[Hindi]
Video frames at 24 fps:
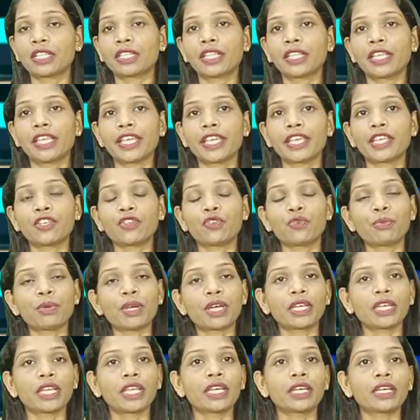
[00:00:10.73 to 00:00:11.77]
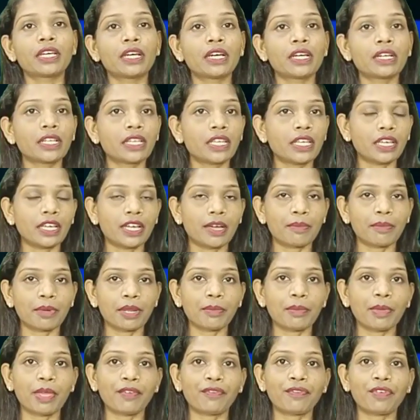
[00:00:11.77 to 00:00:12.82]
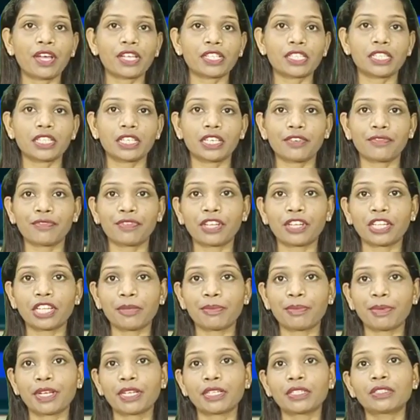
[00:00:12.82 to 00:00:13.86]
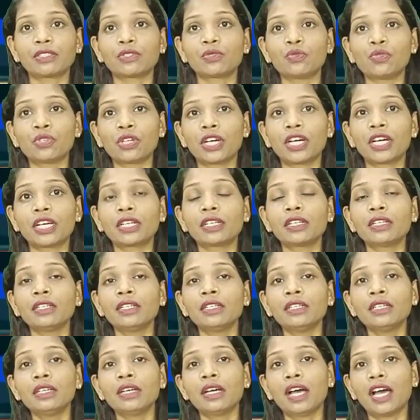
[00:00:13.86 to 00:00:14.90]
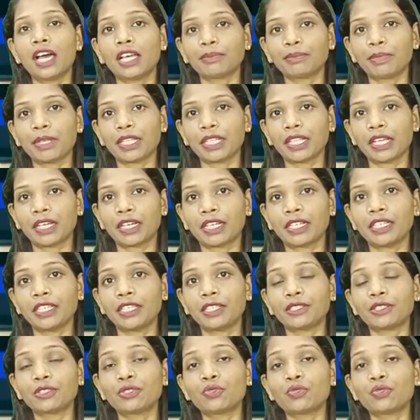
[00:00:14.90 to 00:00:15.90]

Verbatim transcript: चलते एक युवक ने घर के कमरे में फांसी के फंदे पर झूलकर आत्महत्या कर ली